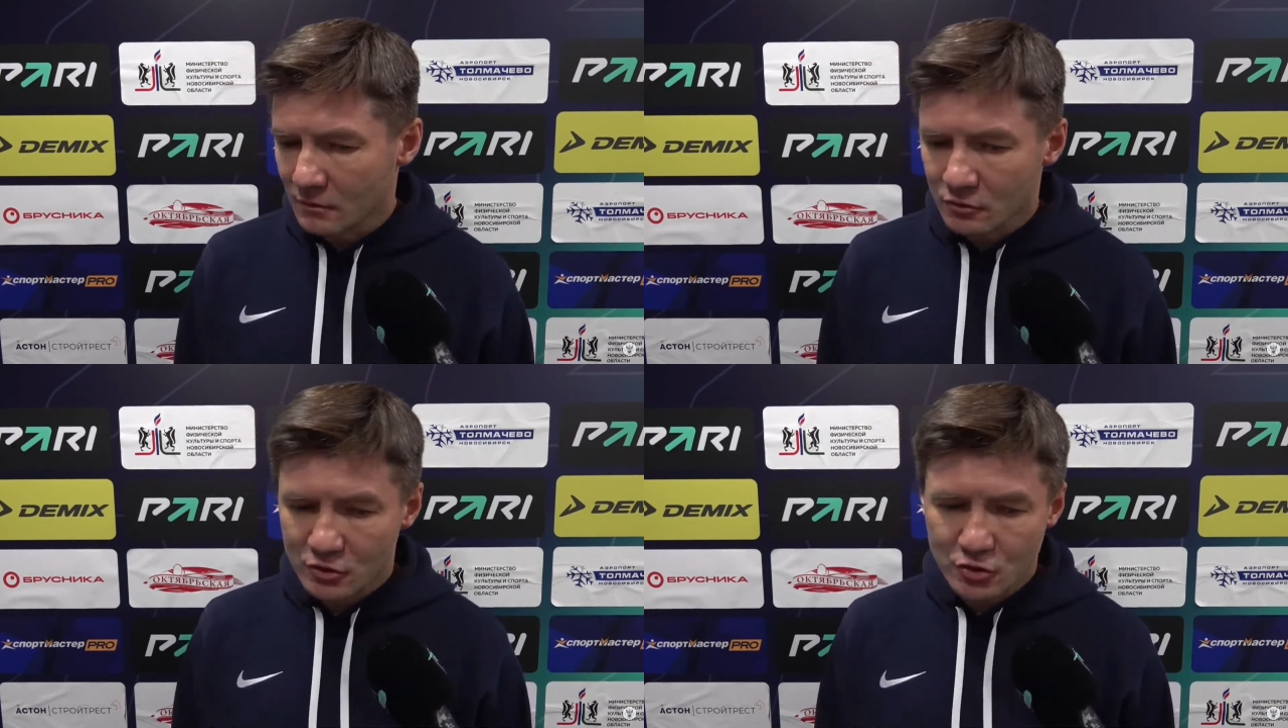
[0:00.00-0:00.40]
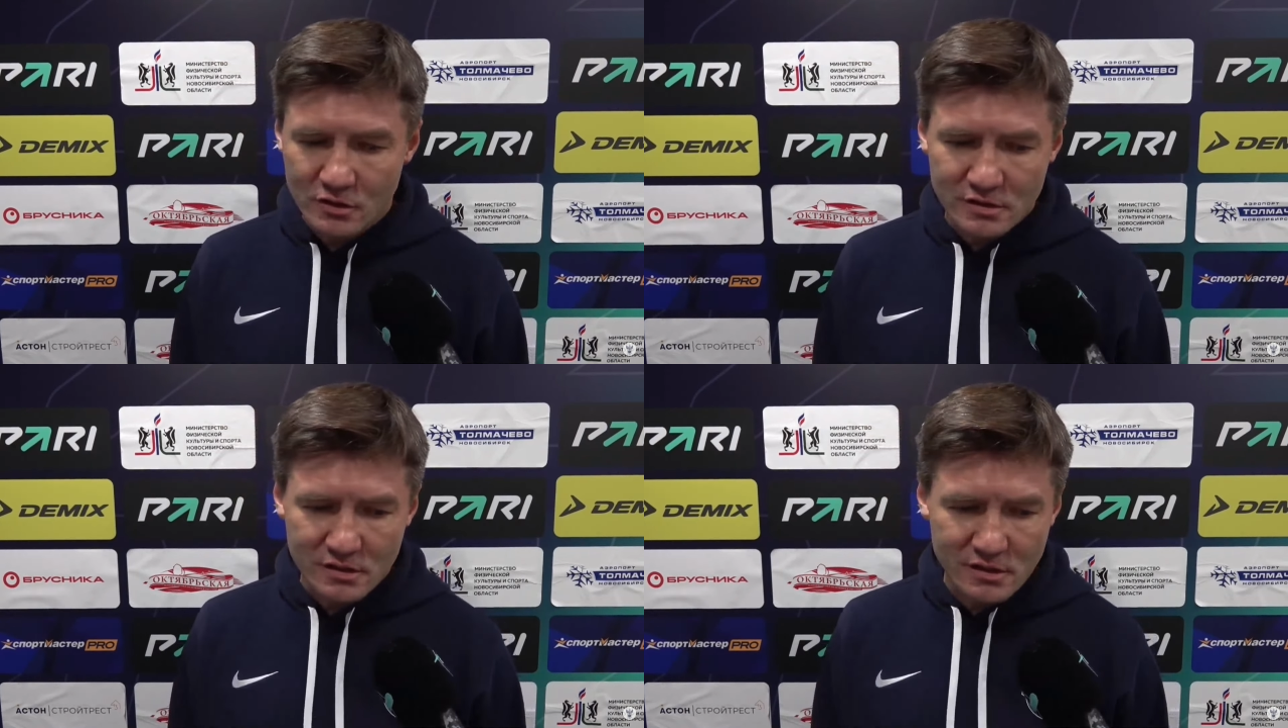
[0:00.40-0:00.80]
Вот еще
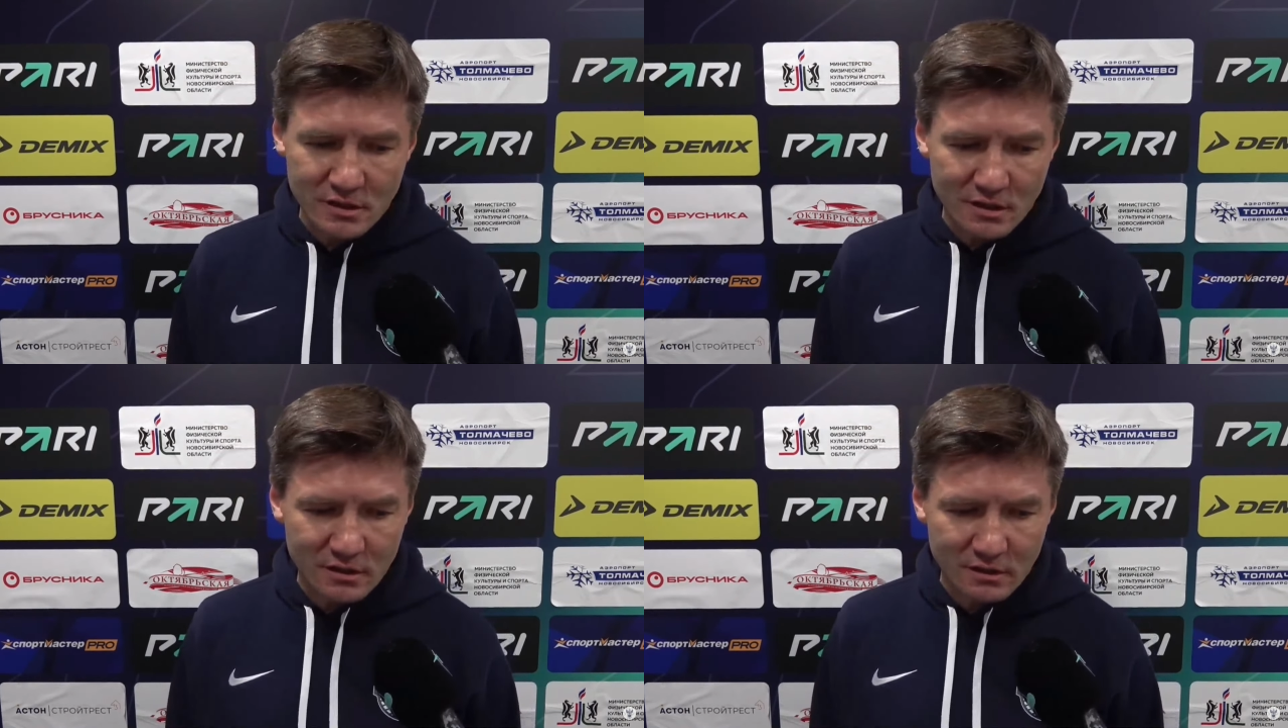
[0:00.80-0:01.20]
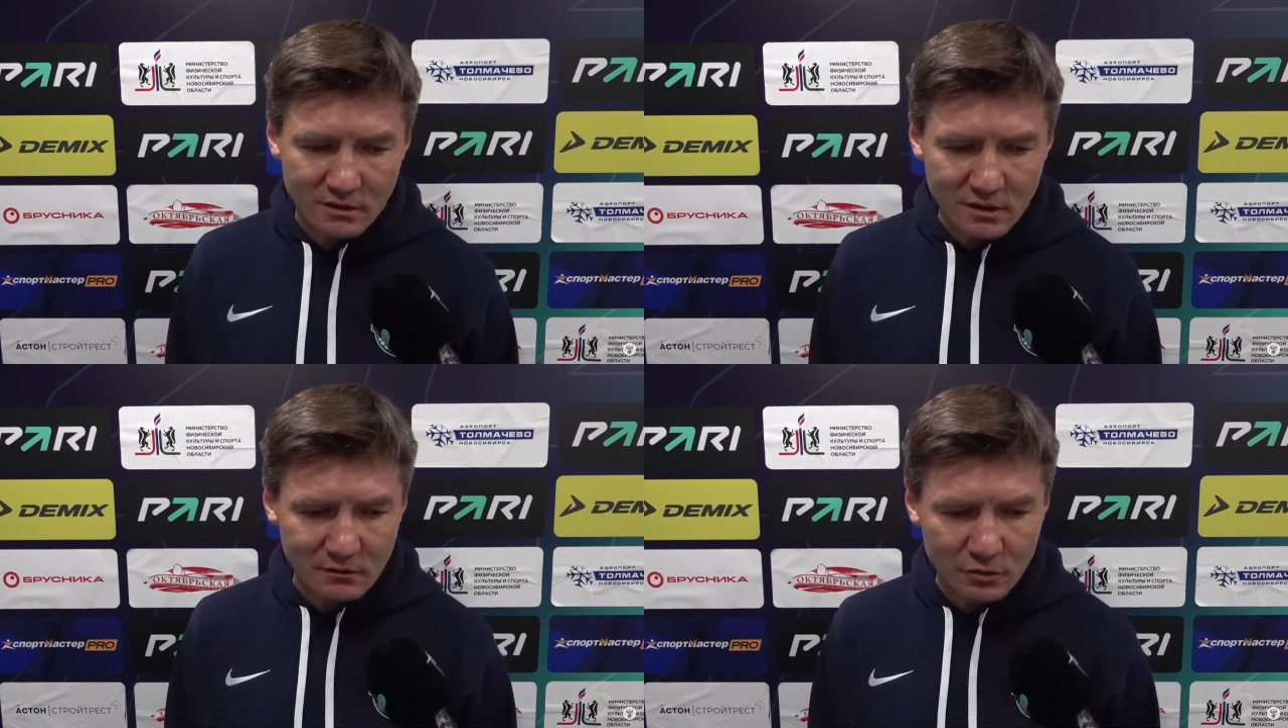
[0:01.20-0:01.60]
раз, я, знаете, как-то
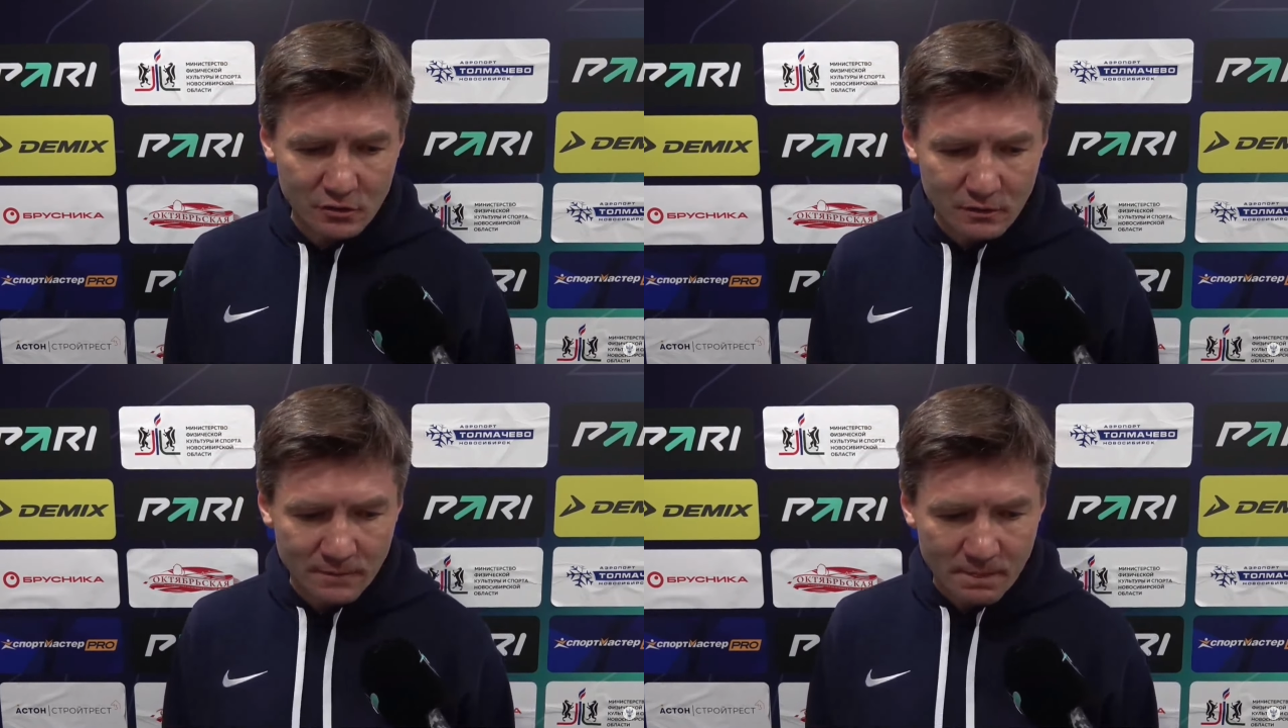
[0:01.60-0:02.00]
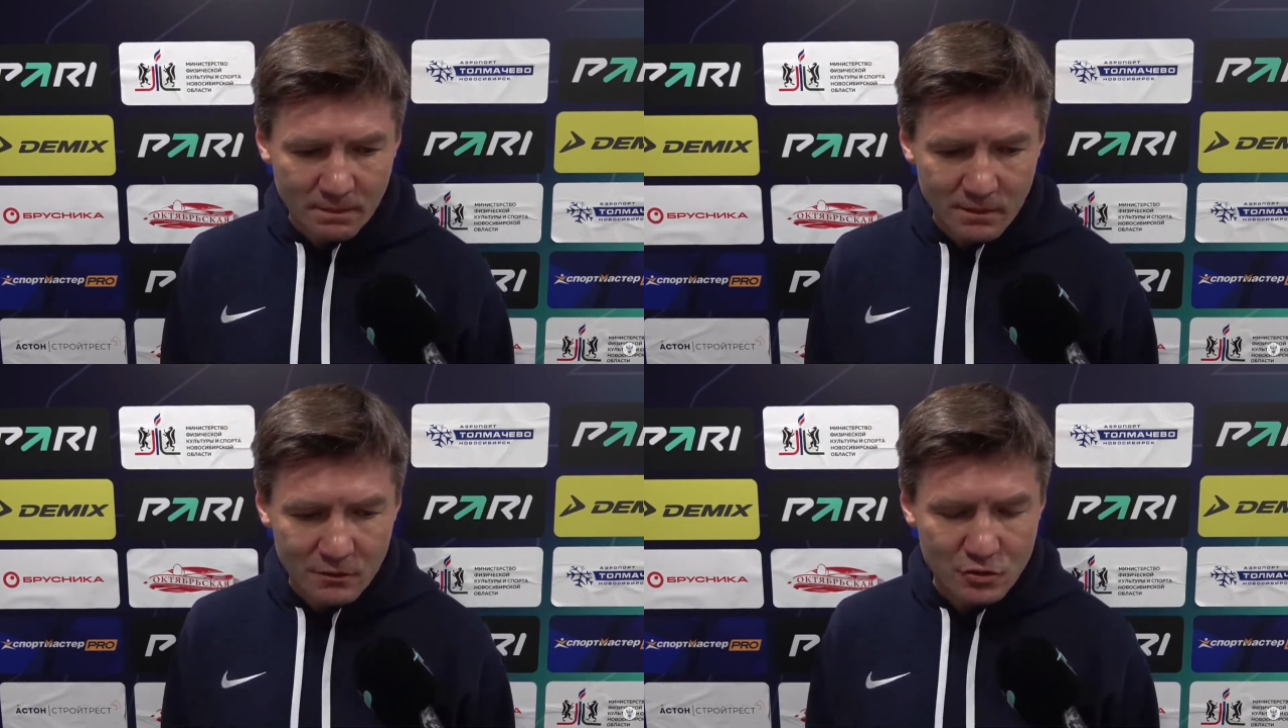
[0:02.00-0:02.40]
говорил, вот
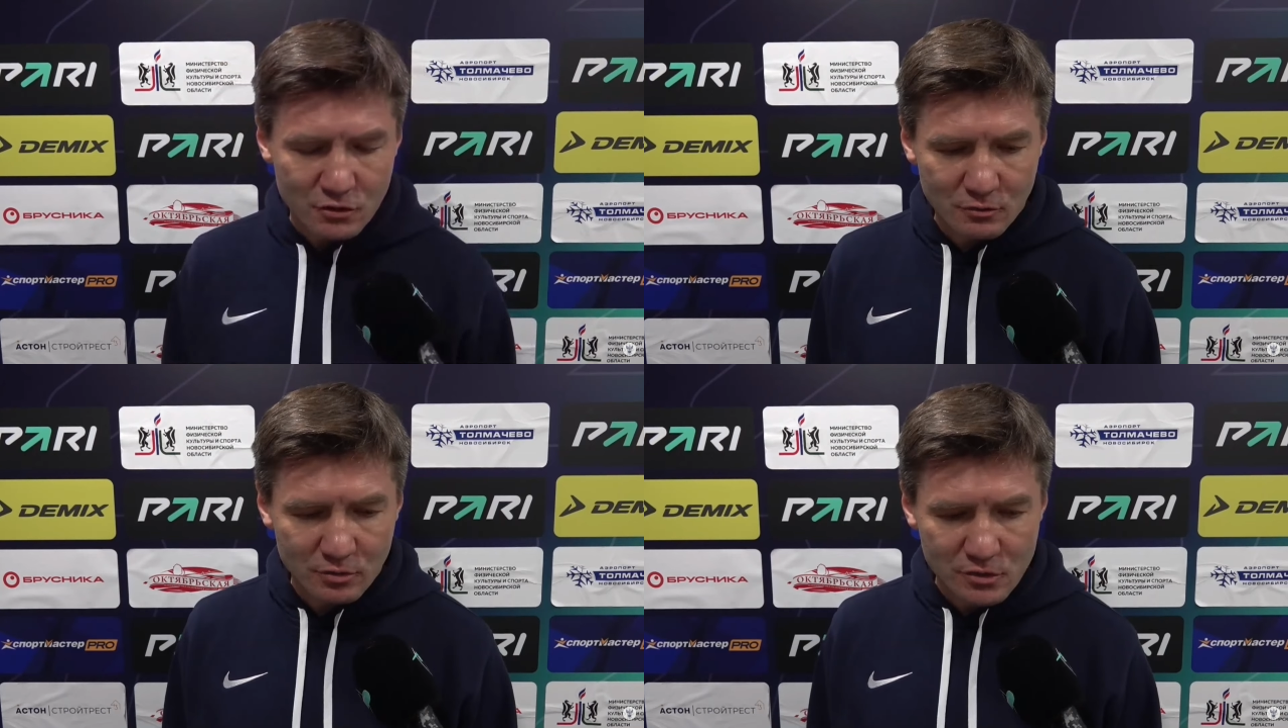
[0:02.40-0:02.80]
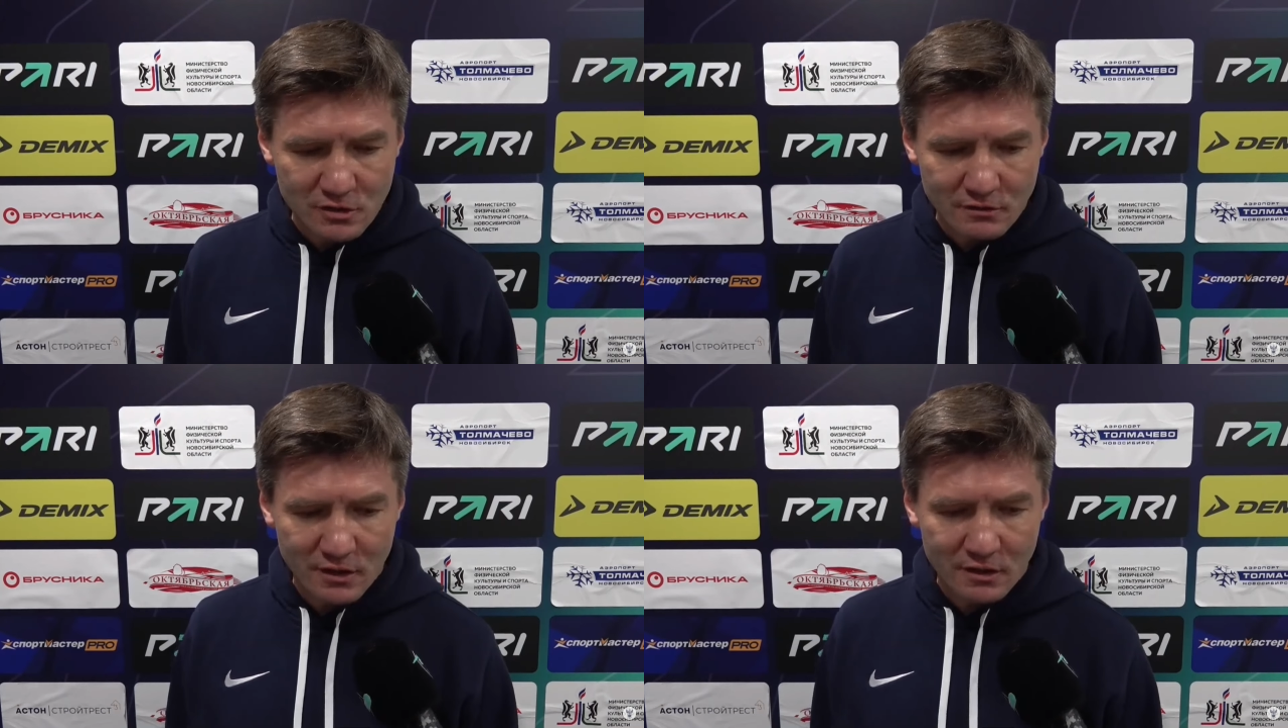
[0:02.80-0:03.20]
я очень люблю
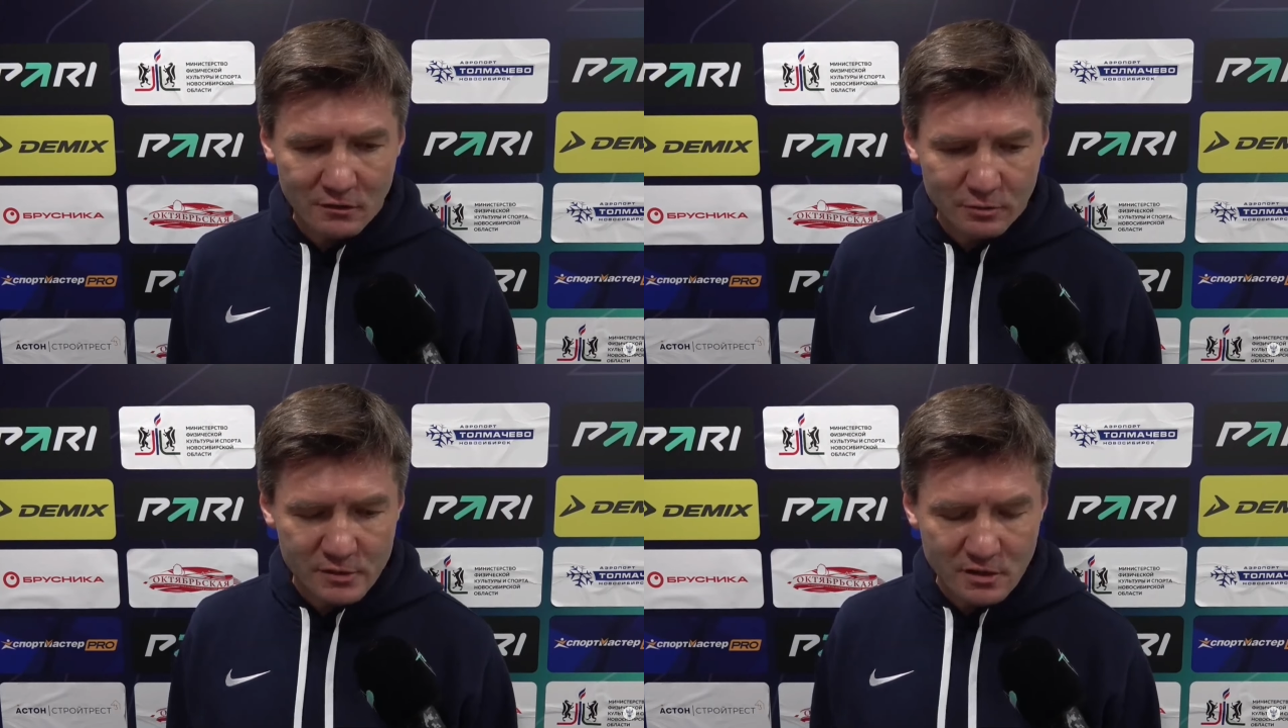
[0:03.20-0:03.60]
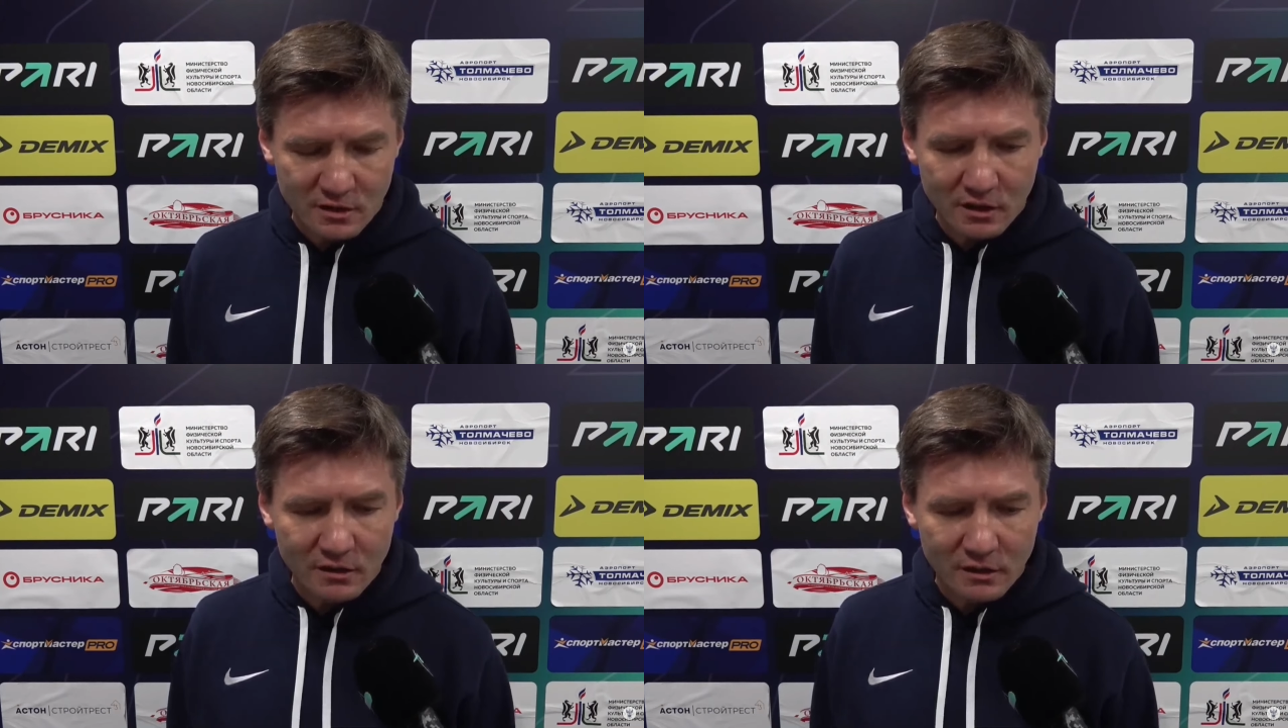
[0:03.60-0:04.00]
стихотворение у
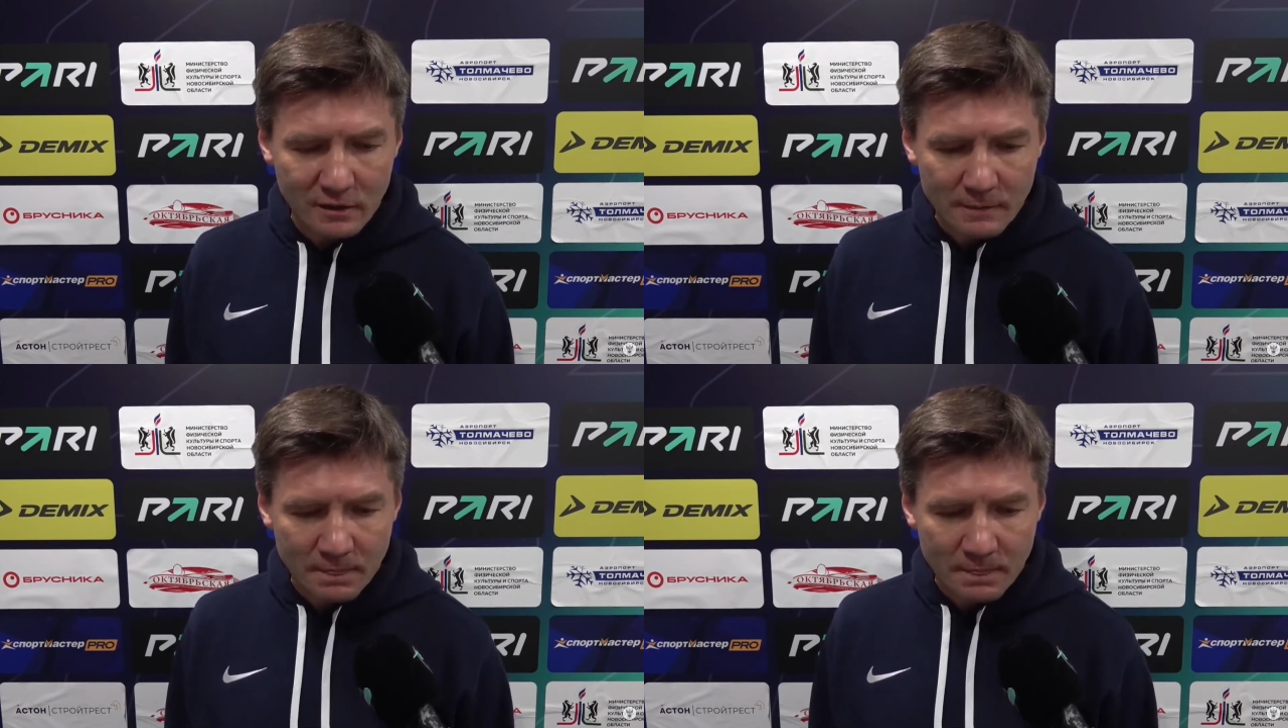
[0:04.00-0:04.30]
Пастернака,